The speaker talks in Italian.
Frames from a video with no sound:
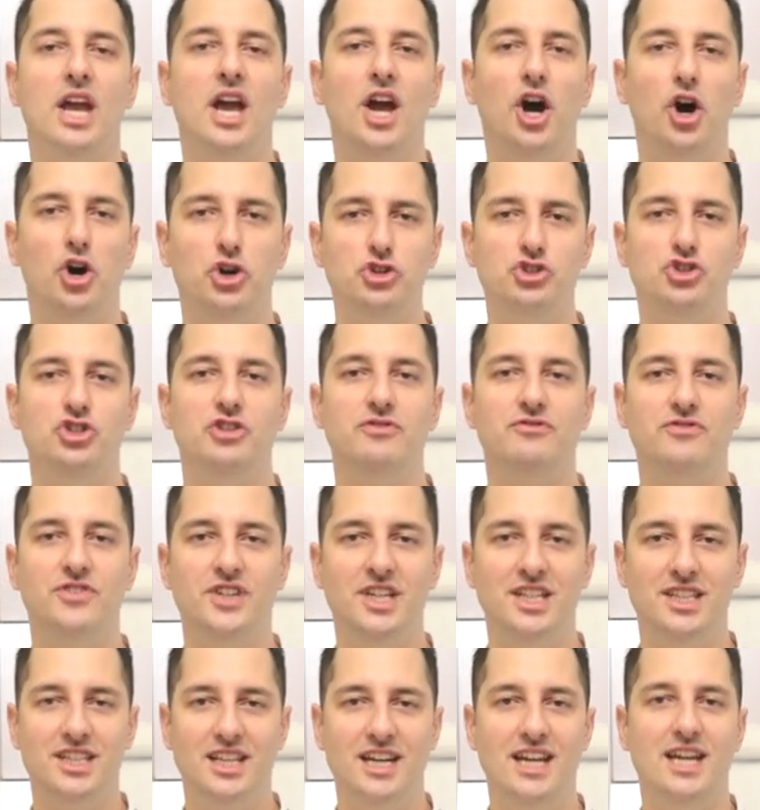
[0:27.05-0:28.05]
Oggi
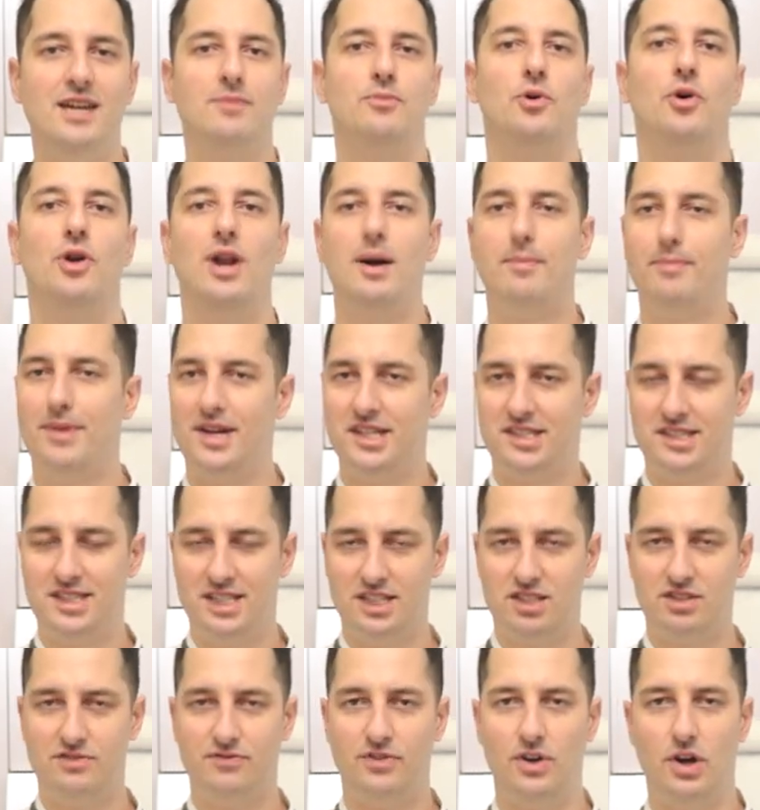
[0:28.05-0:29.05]
vedremo la
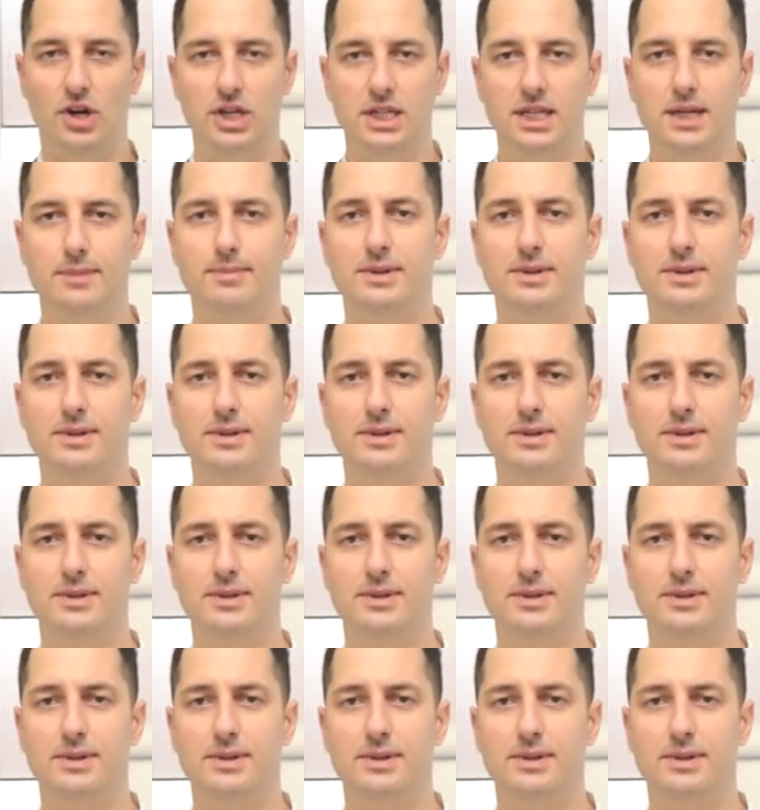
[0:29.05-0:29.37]
pasta sfoglia.